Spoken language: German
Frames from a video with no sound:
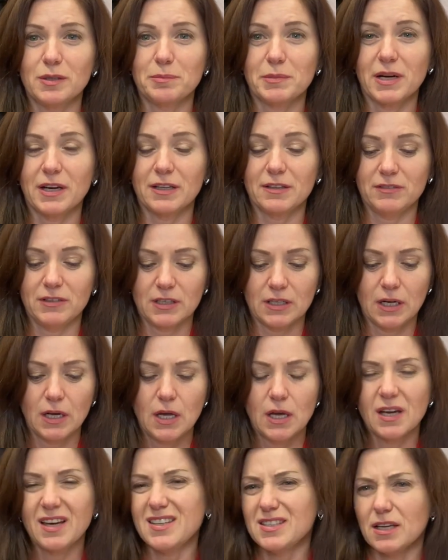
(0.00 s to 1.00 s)
Machen wir,
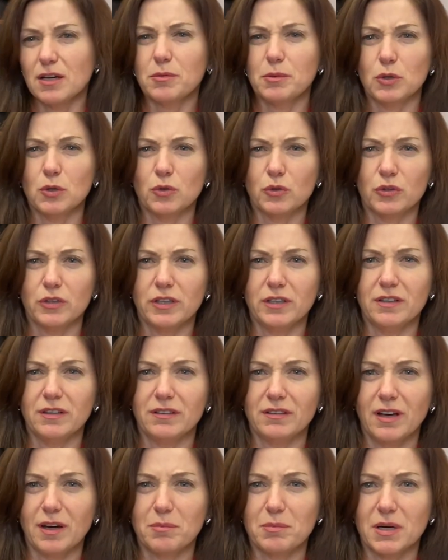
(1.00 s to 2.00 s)
das haben wir doch jeden
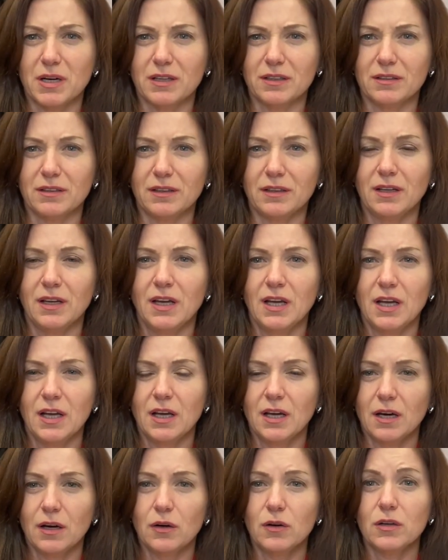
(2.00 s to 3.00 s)
Tag machen. Ja?
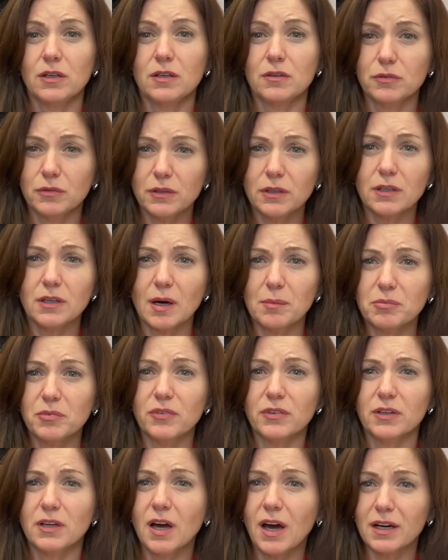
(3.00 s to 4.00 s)
Oh, ich, ich habe
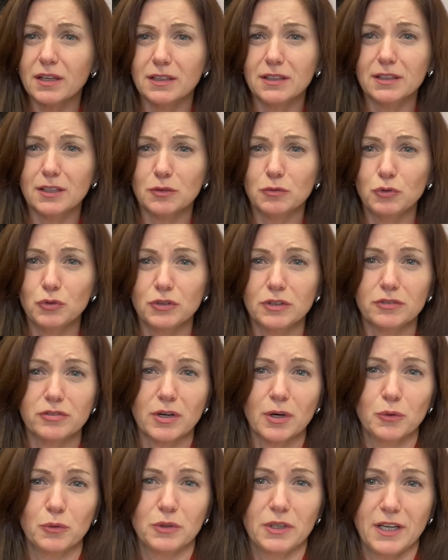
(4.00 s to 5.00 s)
gar nicht gewusst, die
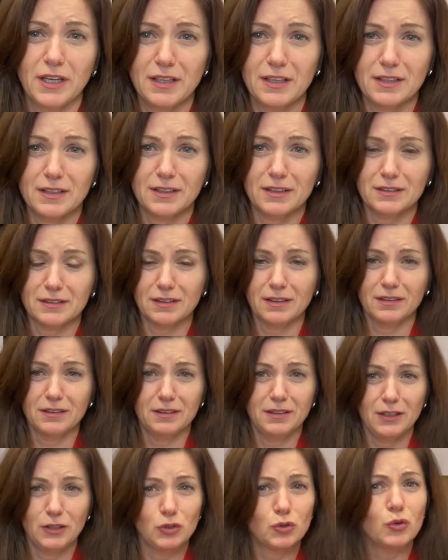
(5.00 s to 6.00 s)
Frauen kennen das.
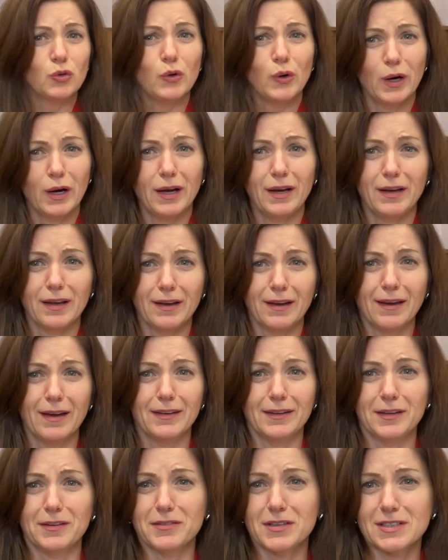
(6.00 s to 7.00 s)
Nicht so alle
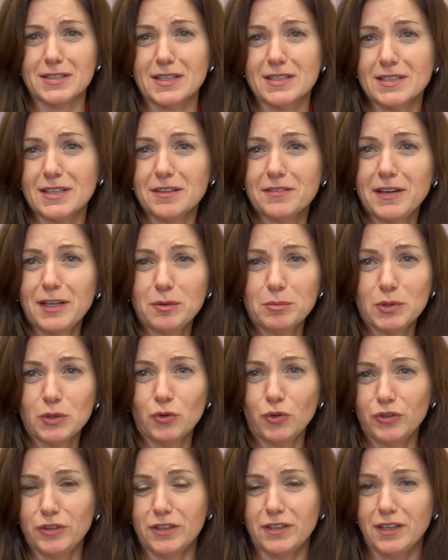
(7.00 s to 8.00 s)
kennen, was das Advent
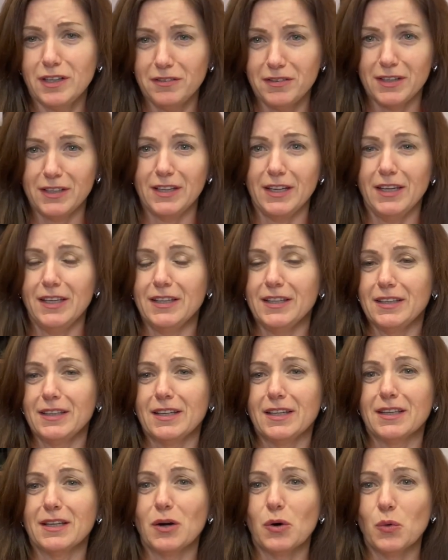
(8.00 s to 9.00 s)
bedeutet. Ich werde Ihnen
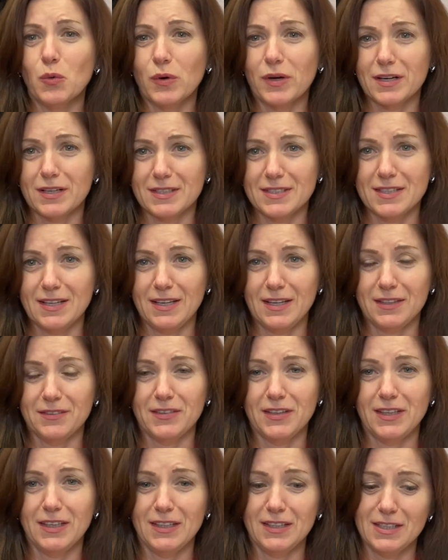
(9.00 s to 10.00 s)
dann auch erzählen,
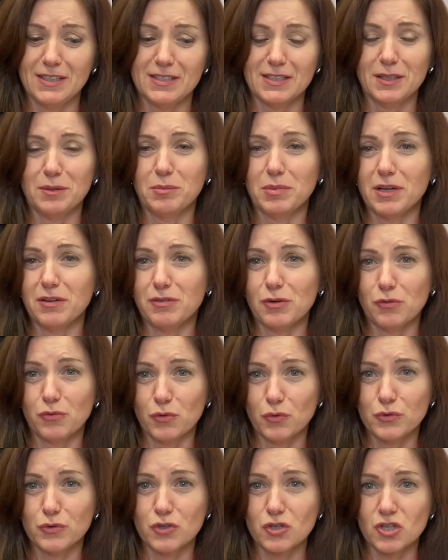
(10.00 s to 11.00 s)
wenn ich diesen Brief auf
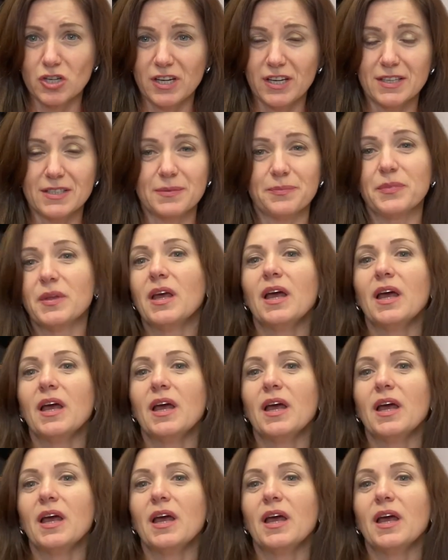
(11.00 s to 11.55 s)
Russisch lese.